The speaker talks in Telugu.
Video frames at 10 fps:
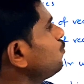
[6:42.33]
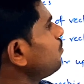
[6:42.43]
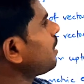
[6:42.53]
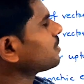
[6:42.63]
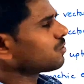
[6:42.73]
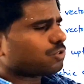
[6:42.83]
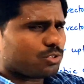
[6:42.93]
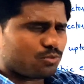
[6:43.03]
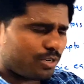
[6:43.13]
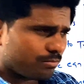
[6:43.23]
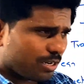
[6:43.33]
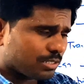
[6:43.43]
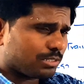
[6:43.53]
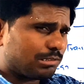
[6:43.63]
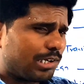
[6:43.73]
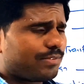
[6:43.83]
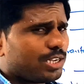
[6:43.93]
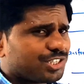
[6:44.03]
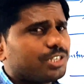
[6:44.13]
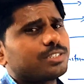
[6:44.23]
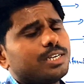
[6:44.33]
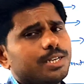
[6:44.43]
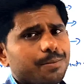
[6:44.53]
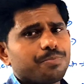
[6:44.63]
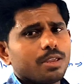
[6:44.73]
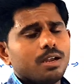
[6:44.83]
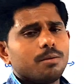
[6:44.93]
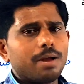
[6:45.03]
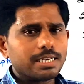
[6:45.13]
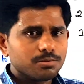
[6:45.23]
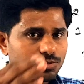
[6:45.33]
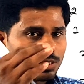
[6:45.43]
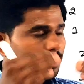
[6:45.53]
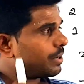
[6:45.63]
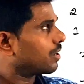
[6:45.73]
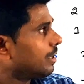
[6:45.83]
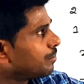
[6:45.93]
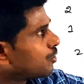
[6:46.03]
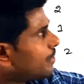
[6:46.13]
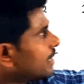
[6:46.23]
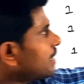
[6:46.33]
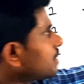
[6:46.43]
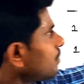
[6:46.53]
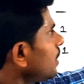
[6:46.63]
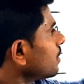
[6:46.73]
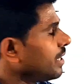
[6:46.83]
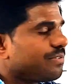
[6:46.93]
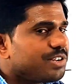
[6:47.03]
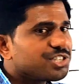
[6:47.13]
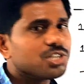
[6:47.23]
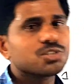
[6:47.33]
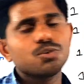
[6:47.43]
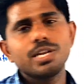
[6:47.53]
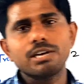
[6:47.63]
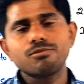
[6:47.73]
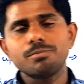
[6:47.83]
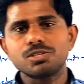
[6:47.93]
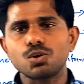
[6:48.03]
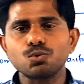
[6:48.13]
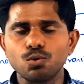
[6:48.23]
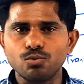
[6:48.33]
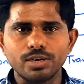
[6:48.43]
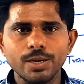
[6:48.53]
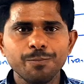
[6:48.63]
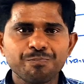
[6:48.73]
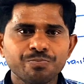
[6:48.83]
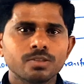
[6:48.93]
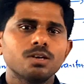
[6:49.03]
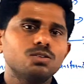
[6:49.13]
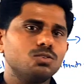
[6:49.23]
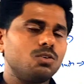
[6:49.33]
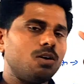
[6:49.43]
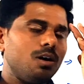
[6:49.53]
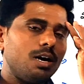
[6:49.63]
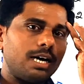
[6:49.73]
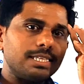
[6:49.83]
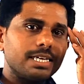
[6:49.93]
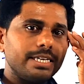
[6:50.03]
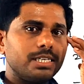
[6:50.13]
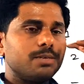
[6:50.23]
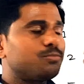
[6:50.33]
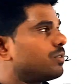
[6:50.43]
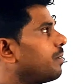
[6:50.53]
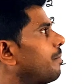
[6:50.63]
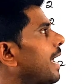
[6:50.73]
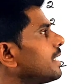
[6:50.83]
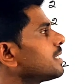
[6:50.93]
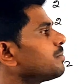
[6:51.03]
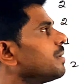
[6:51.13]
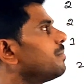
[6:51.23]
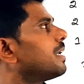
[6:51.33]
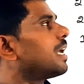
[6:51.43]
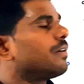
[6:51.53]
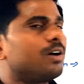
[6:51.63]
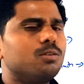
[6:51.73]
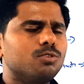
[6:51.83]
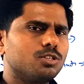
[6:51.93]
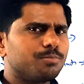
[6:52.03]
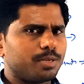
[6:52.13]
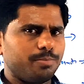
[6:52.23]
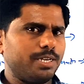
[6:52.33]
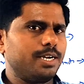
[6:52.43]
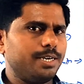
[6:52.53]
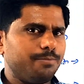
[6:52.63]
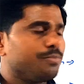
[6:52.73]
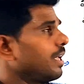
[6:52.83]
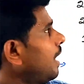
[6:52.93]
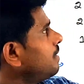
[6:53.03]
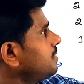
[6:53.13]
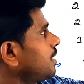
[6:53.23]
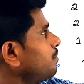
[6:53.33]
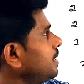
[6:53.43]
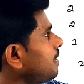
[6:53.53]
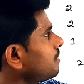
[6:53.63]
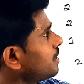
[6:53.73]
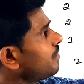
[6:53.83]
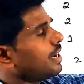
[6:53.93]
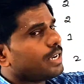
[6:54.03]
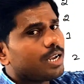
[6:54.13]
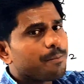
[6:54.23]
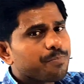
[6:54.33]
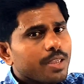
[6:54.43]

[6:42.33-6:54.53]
టూ మార్క్స్ క్వశ్చన్ వన్ మార్క్స్ డెఫినేషన్స్ అన్నీ మ్యాక్సిమమ్స్ మనకు ఇంప్రూవ్మెంట్ రాసే వాళ్ళకు డెఫినేషన్స్లోనే ఎక్కువ మిస్ అవుతూ ఉంటాయి సో అందుకే నేను చెప్తున్నా మ్యాట్రిక్స్ ప్రిపేర్ అయ్యే వాళ్ళు మొత్తం ప్రిపేర్ కండి అది సప్లీ రాసే వాళ్ళైనా